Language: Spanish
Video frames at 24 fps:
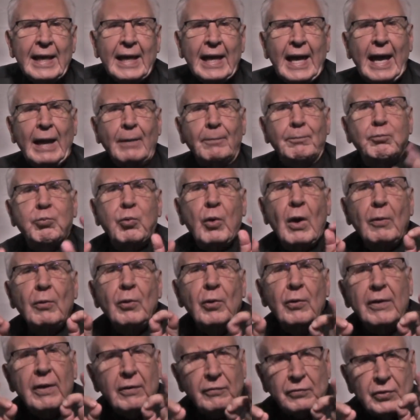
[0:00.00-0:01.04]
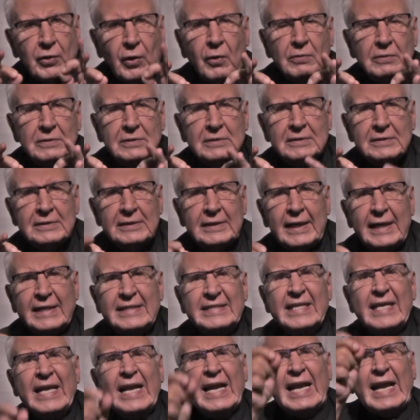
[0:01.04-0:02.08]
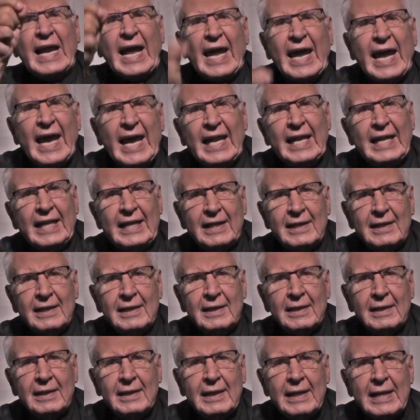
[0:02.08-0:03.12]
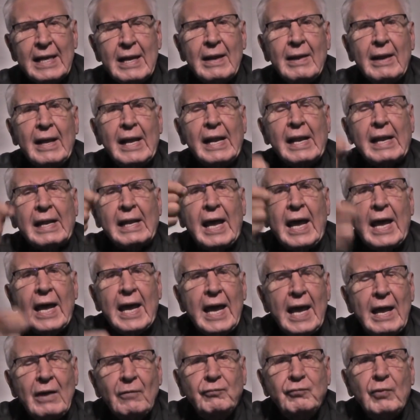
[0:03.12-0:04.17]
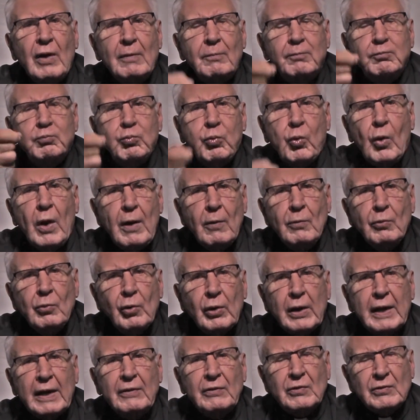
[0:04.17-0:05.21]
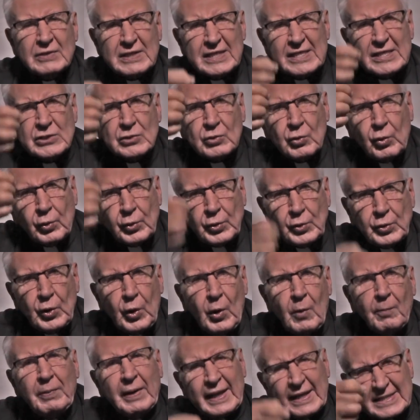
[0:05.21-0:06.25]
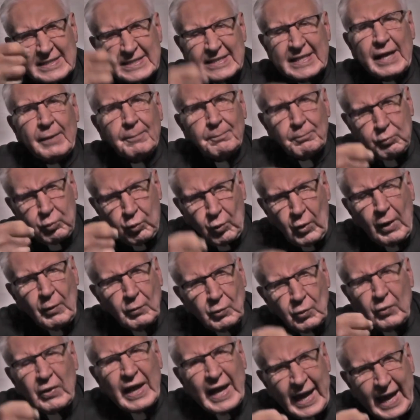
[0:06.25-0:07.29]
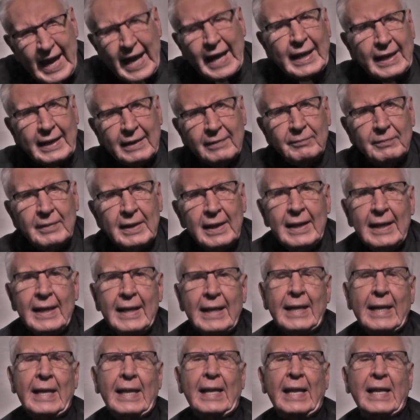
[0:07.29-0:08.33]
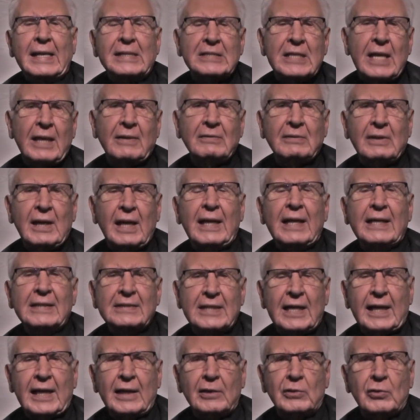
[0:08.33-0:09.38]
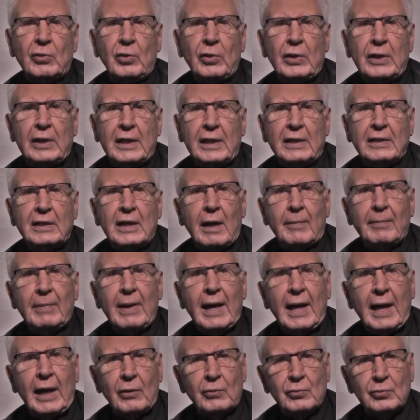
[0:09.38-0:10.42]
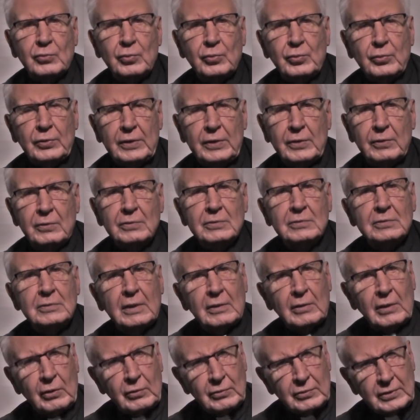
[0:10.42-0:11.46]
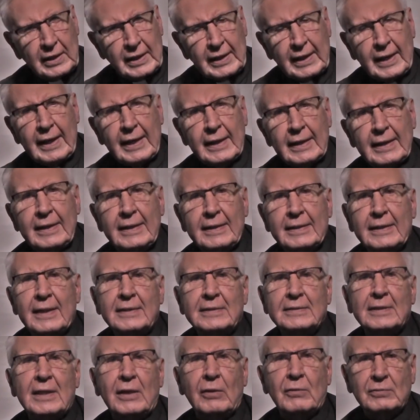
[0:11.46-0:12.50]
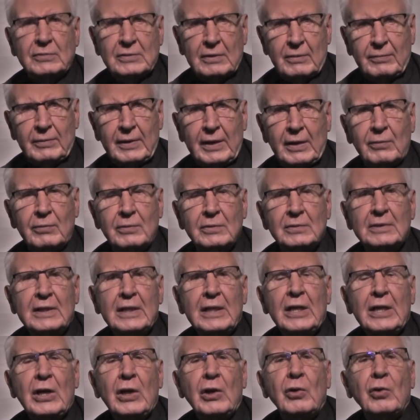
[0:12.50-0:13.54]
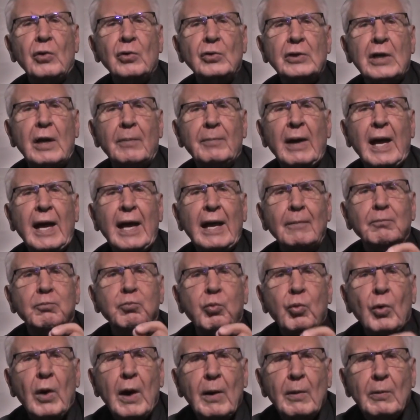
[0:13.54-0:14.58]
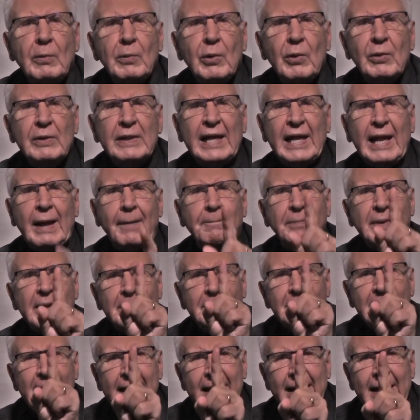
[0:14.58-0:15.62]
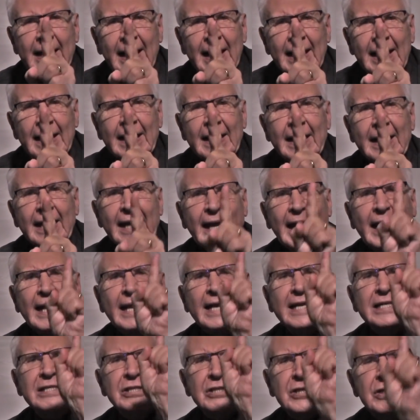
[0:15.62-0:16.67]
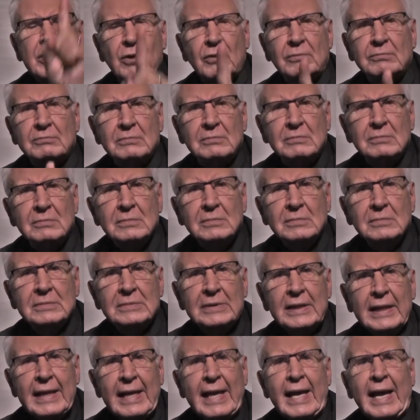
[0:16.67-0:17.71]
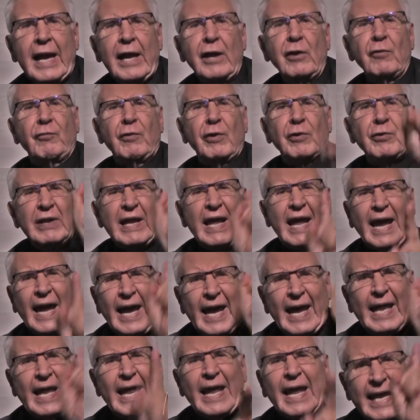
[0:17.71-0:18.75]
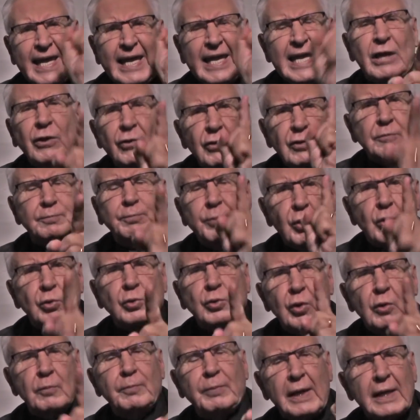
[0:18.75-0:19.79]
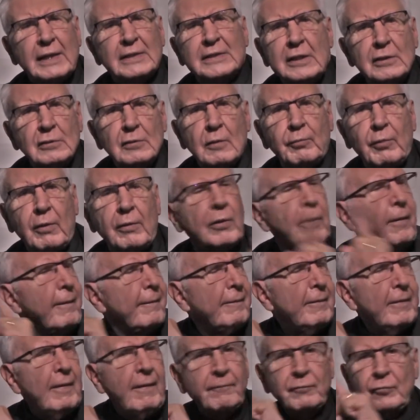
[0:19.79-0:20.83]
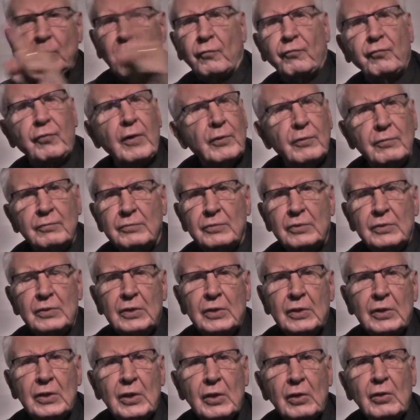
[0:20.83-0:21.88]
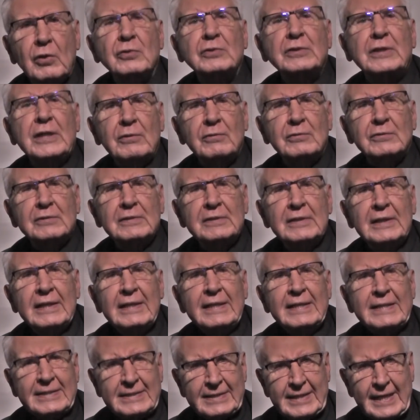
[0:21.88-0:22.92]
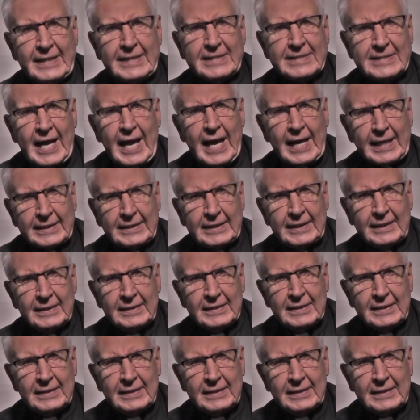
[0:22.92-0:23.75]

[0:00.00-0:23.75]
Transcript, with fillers: El pueblo de Dios es Israel Israel fue el pueblo que Dios escogió para ser pueblo de Él. La Santa Iglesia Católica llama a los judíos, a los israelitas, a los hebreos, los llama el pueblo de la primera elección. Ellos fueron elegidos por Dios para ser su pueblo. No fueron los hijos de Isaac,